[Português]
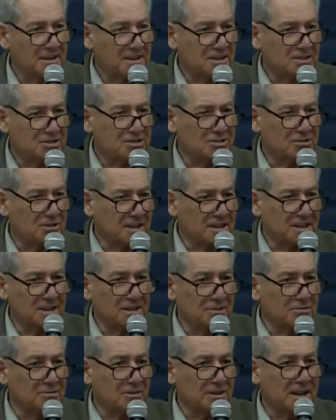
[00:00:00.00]

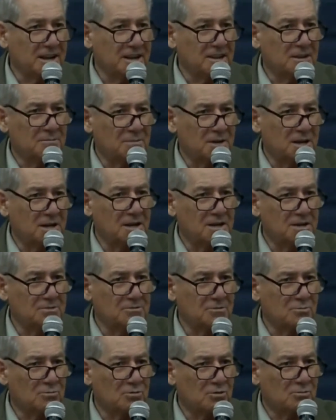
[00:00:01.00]
chorando,
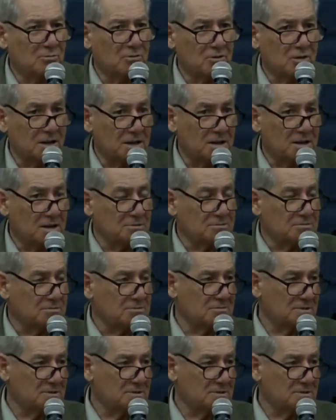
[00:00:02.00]
reclamando, murmurando.